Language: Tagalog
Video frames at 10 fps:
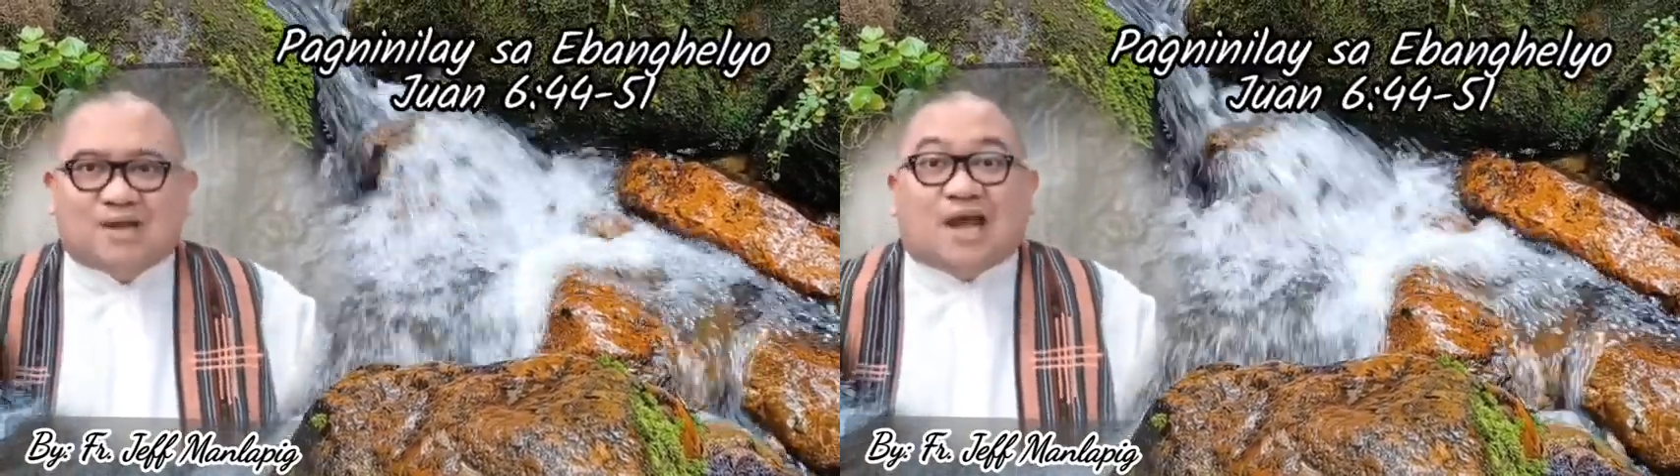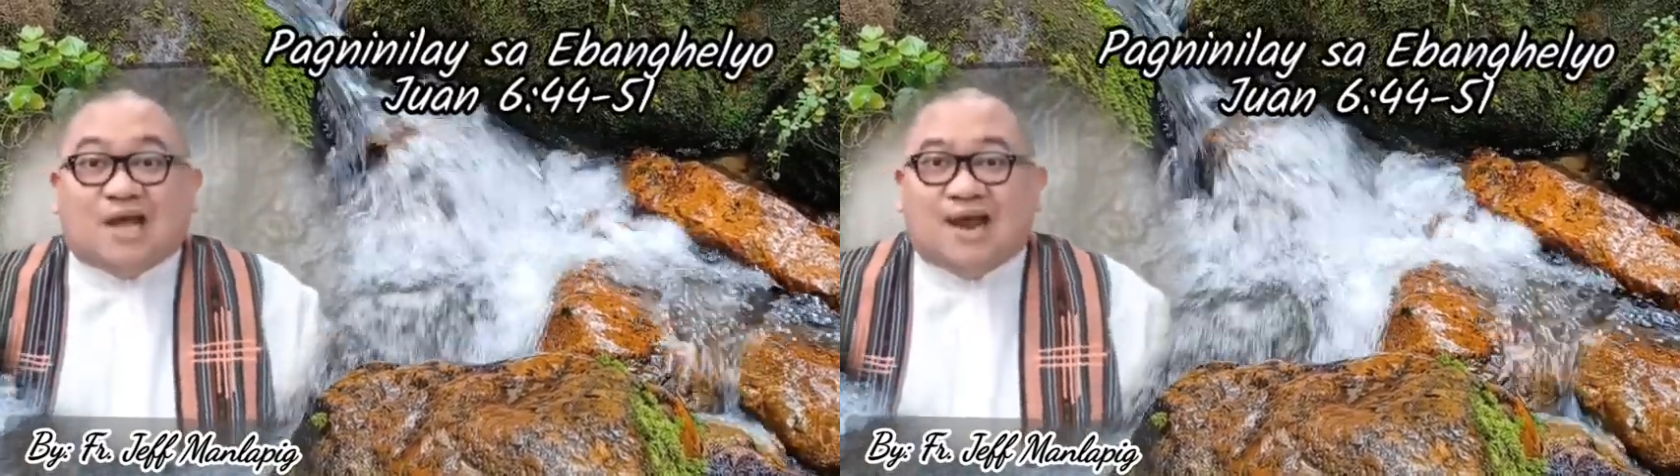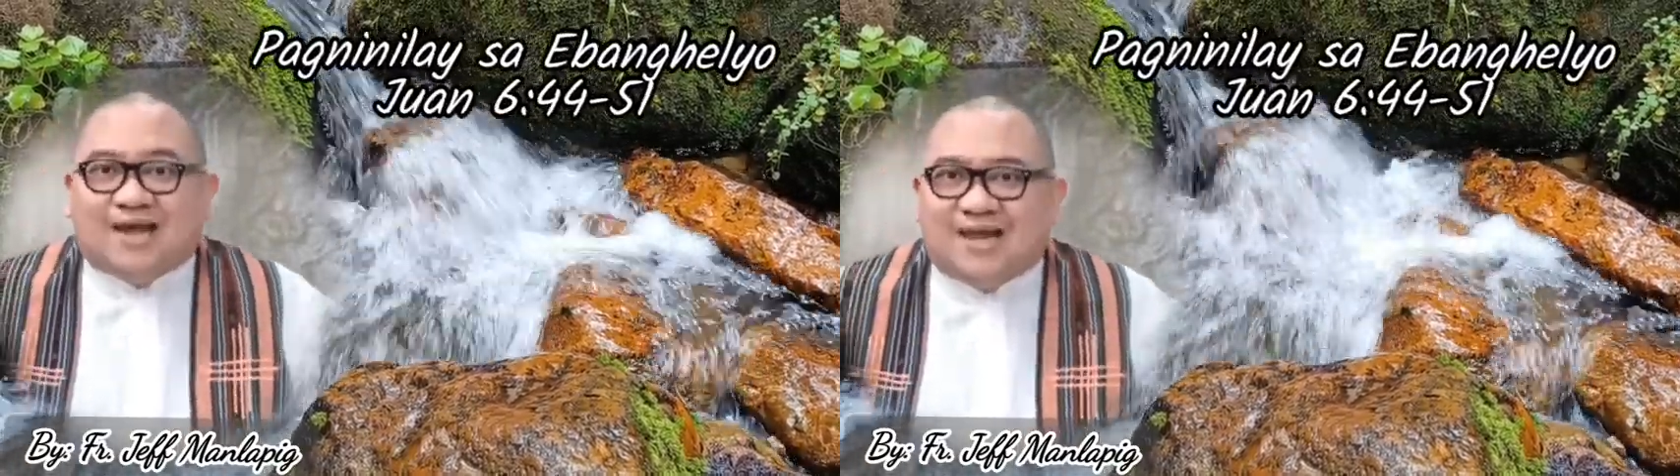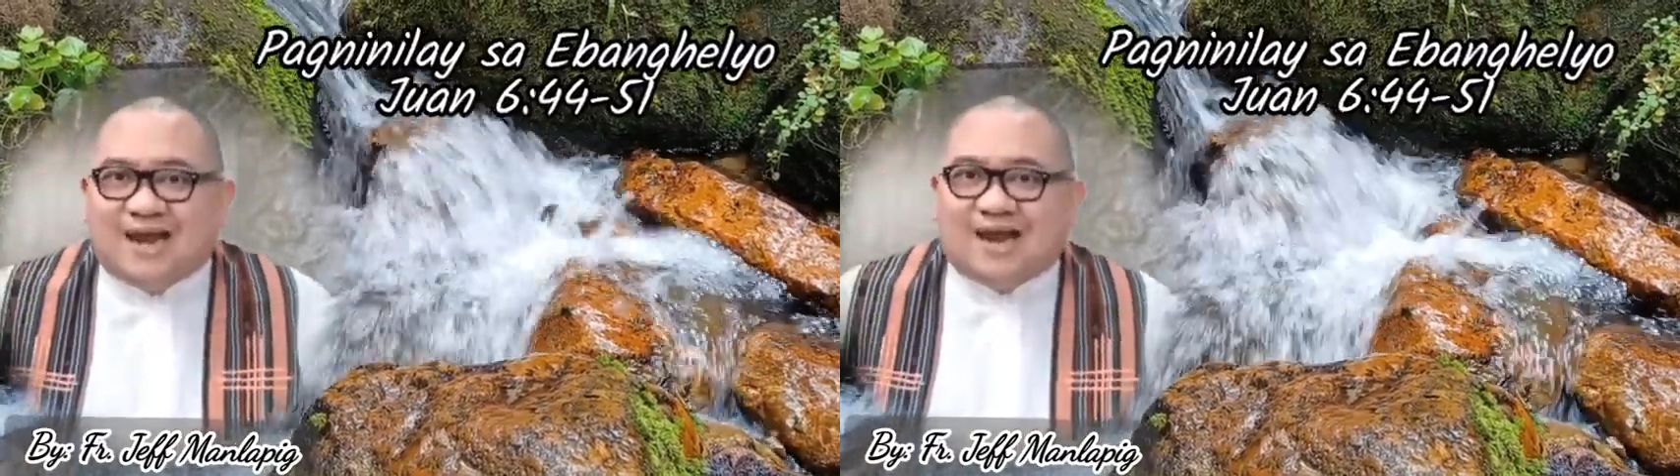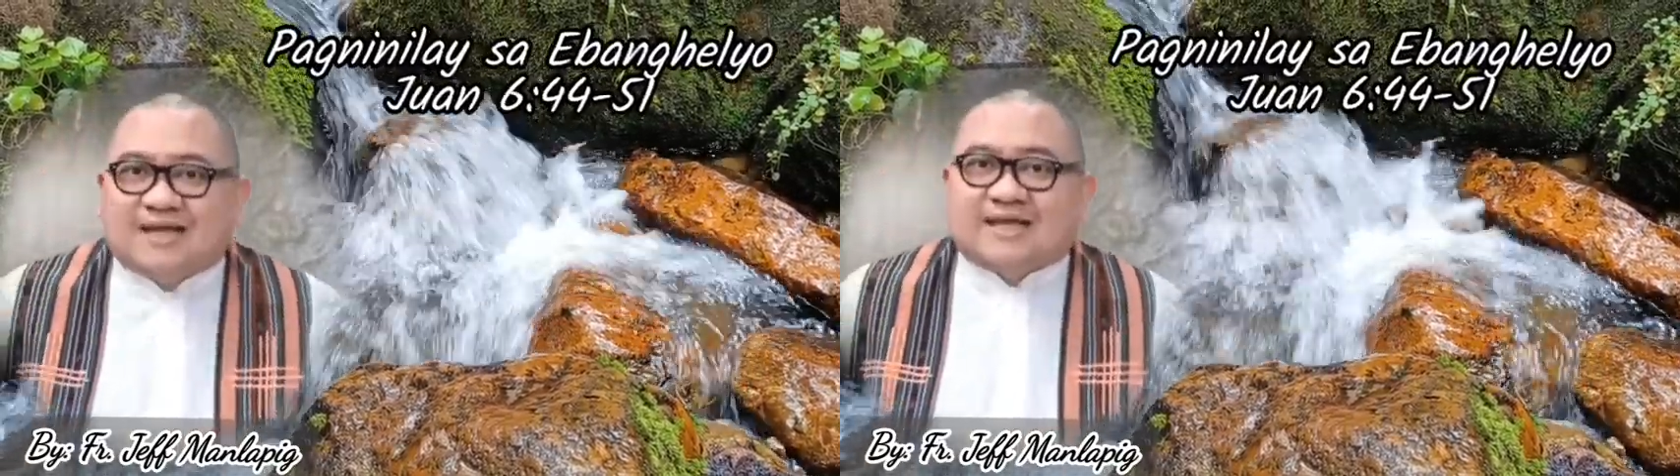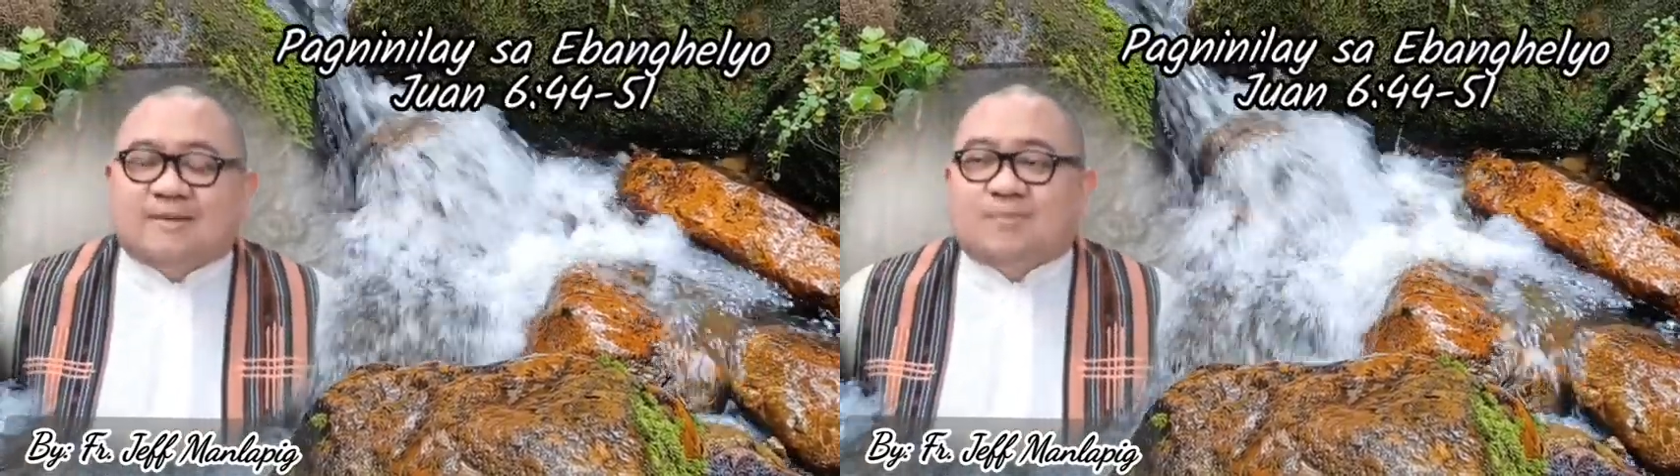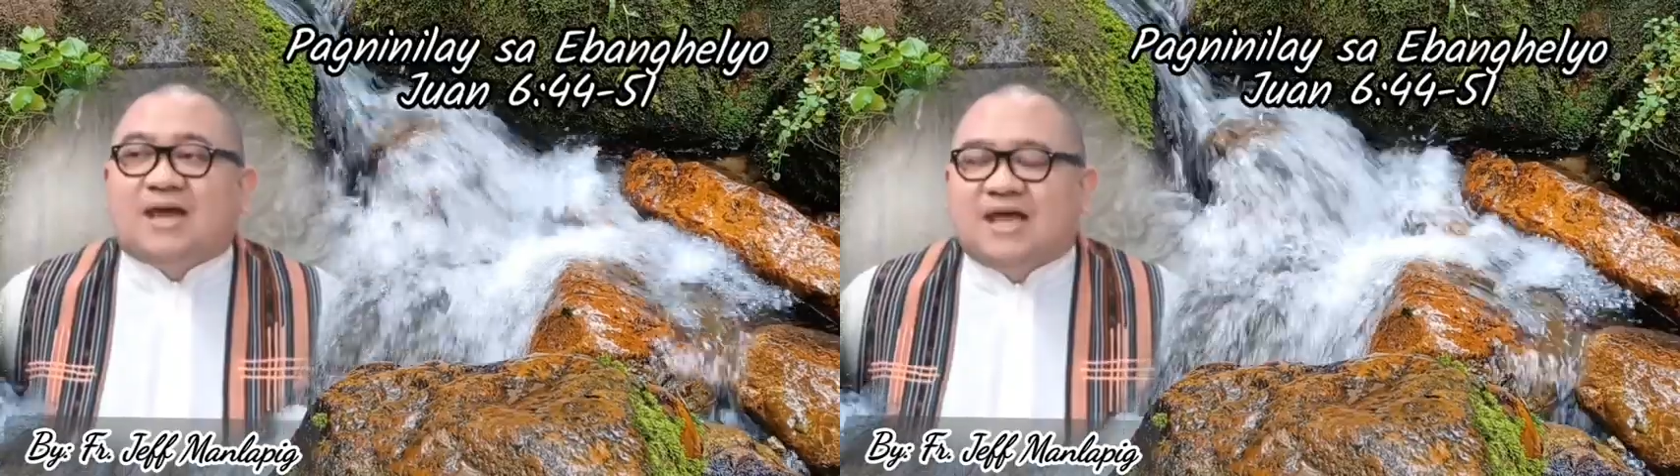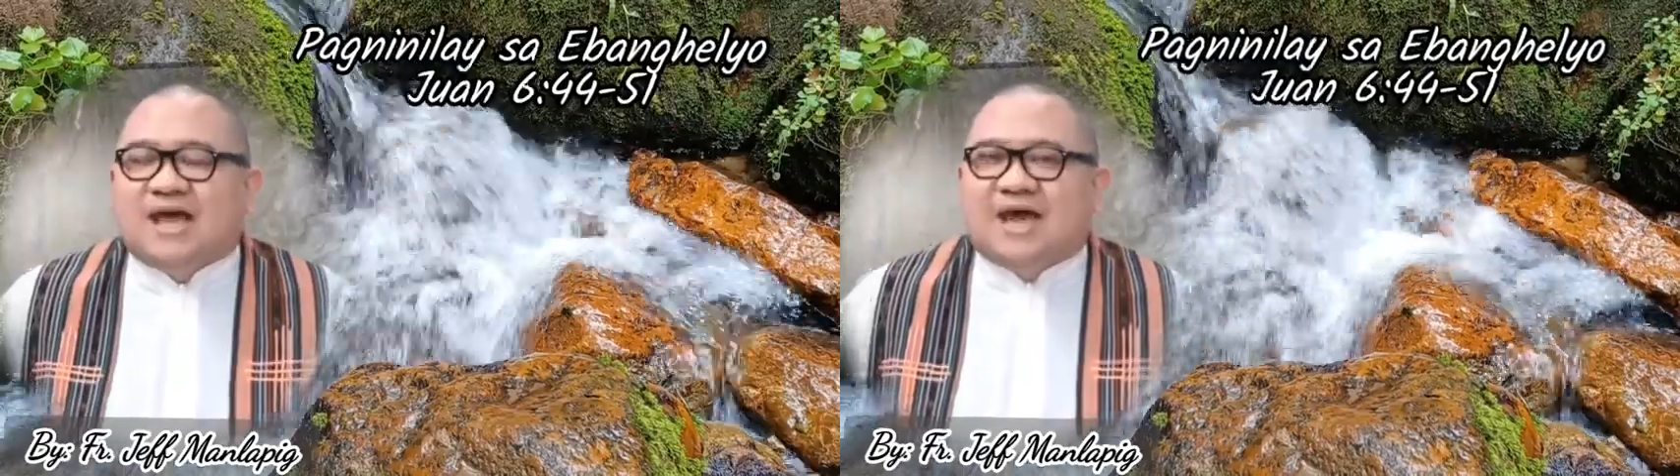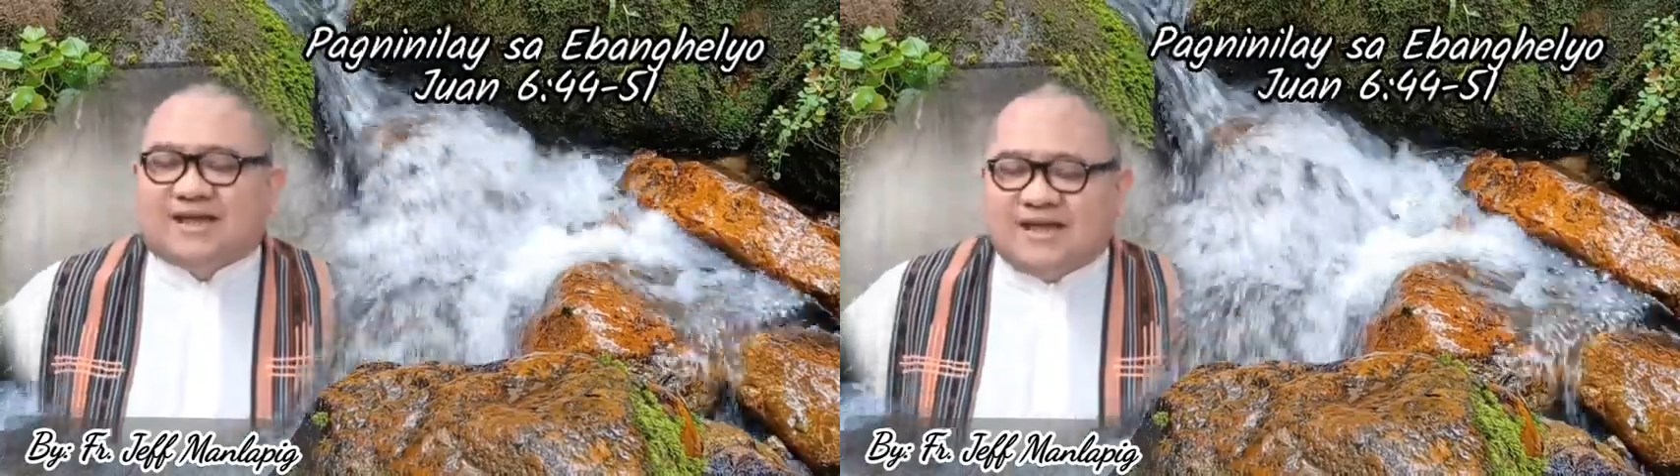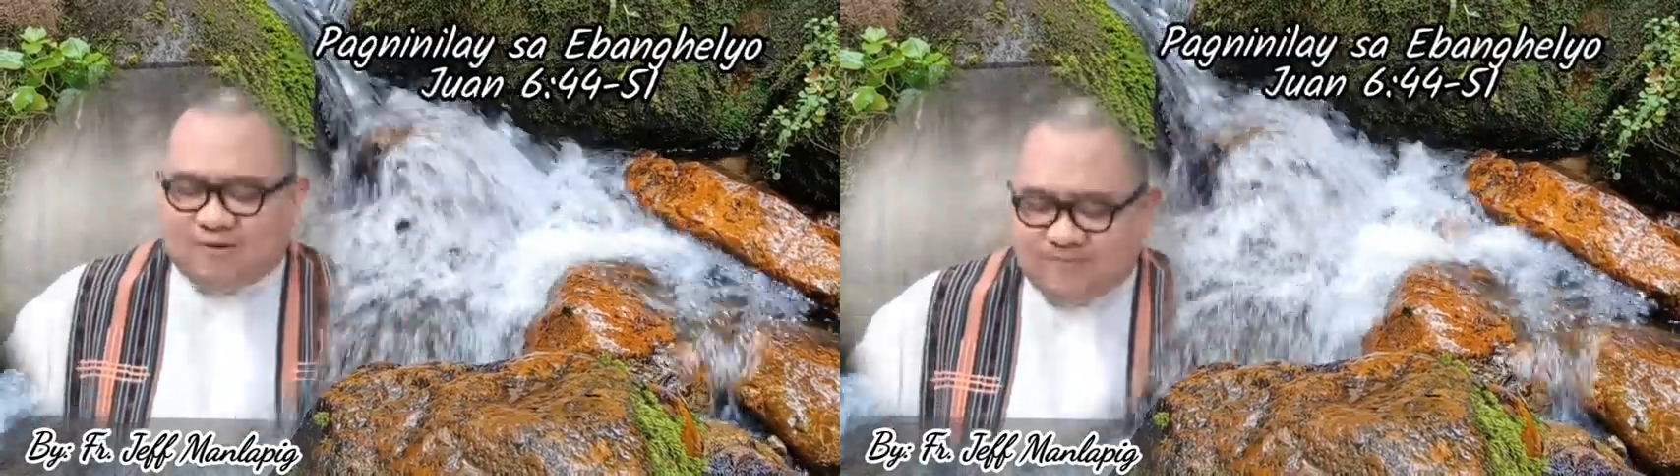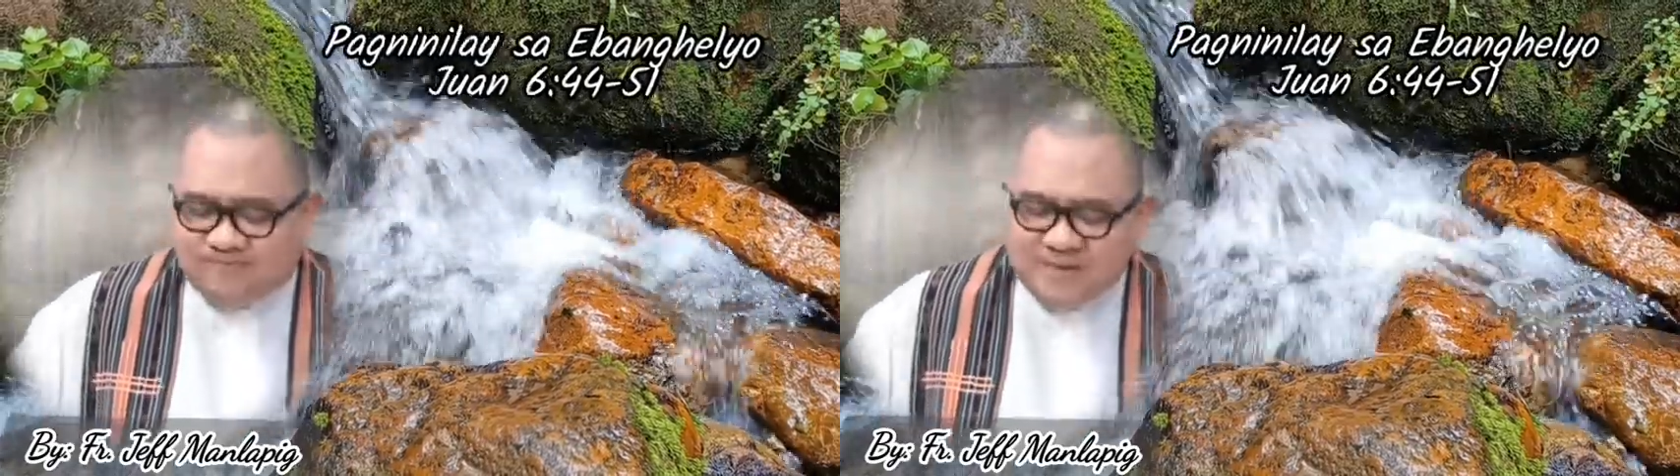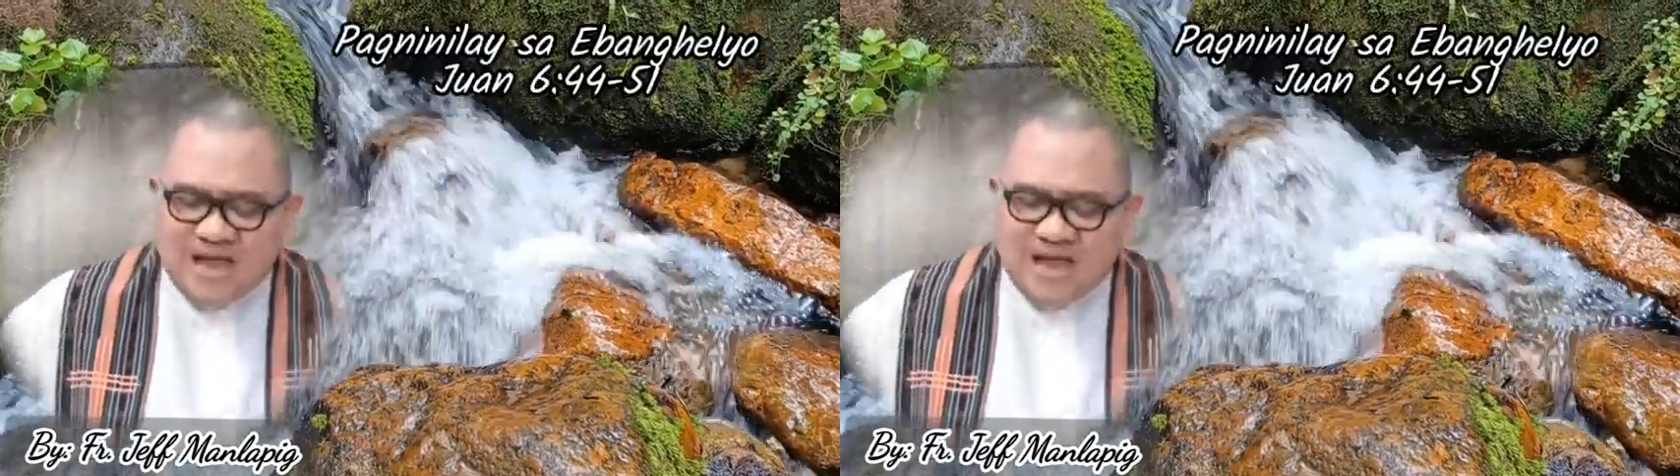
kagilagilalas na pangyayaring iyon.